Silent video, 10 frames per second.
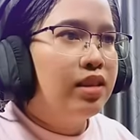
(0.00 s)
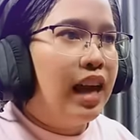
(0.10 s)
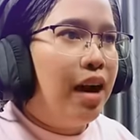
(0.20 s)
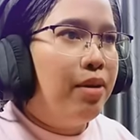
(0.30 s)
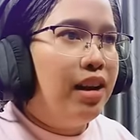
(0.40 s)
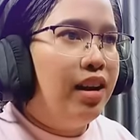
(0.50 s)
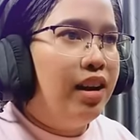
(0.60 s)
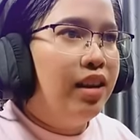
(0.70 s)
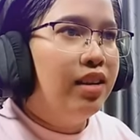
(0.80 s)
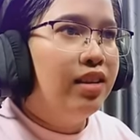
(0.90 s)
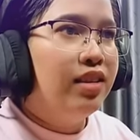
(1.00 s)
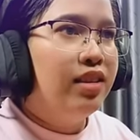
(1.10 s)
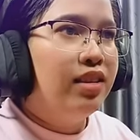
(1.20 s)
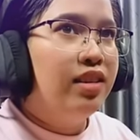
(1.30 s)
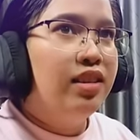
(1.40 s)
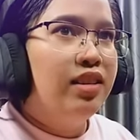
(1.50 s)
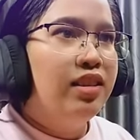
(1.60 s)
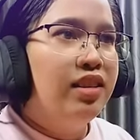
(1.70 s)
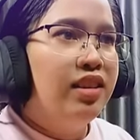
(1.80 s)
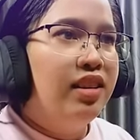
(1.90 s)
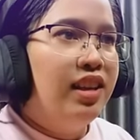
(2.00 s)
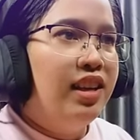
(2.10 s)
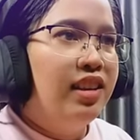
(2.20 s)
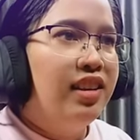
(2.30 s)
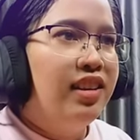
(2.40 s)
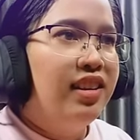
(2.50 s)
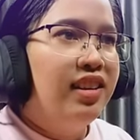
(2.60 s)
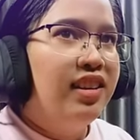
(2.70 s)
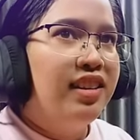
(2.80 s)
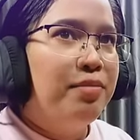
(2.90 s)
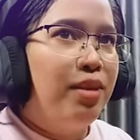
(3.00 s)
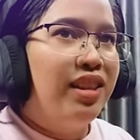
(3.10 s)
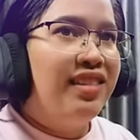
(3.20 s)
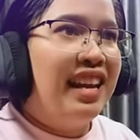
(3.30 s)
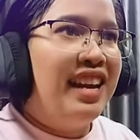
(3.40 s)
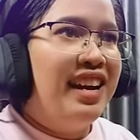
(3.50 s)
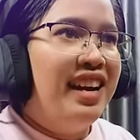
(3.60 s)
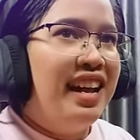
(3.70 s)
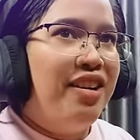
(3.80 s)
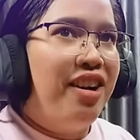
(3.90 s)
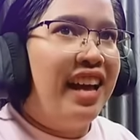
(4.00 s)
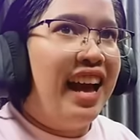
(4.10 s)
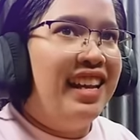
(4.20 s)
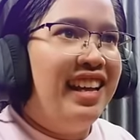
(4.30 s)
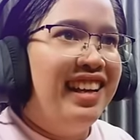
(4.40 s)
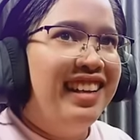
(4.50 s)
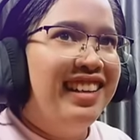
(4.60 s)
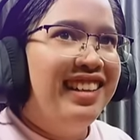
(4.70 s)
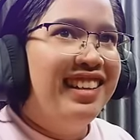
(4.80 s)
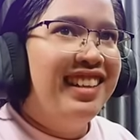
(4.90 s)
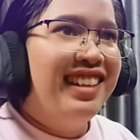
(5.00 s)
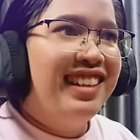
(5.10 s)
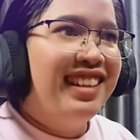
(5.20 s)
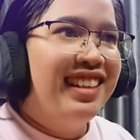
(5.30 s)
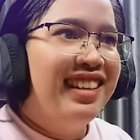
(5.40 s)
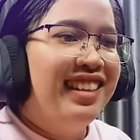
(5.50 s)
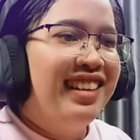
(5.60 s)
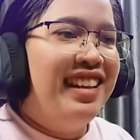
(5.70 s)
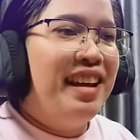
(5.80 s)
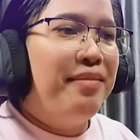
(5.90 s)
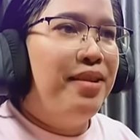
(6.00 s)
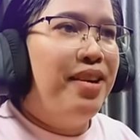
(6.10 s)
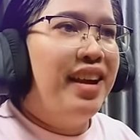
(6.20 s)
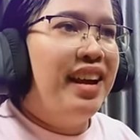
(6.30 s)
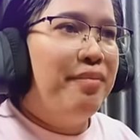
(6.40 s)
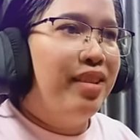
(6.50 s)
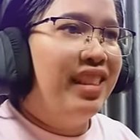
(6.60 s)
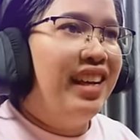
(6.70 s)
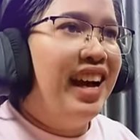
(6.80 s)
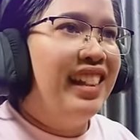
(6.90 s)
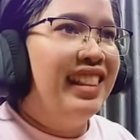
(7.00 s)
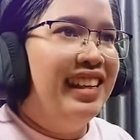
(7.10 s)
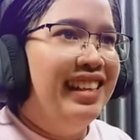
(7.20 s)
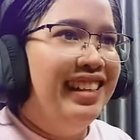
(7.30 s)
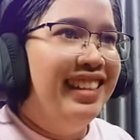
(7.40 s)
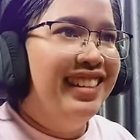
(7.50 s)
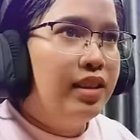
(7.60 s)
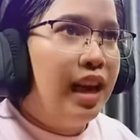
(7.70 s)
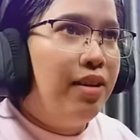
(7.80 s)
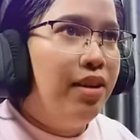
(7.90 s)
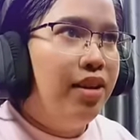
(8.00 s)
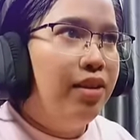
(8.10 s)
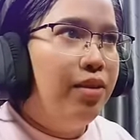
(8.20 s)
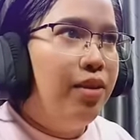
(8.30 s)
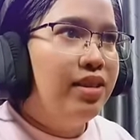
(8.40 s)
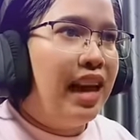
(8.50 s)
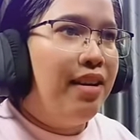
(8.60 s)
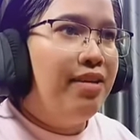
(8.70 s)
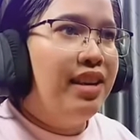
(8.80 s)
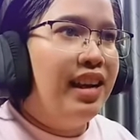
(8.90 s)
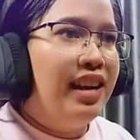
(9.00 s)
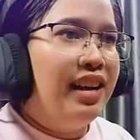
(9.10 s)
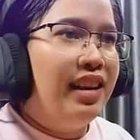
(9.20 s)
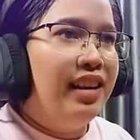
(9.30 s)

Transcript: เช้าวันนี้เหรอเฮ้ยมอนเตอร์สเลเยอร์แน่นอนงานนี้เรียบร้อยค่ะมอนเตอร์ฮันเตอร์เช้าแล้วเหรอโอ้เช้าแล้วนี่นะ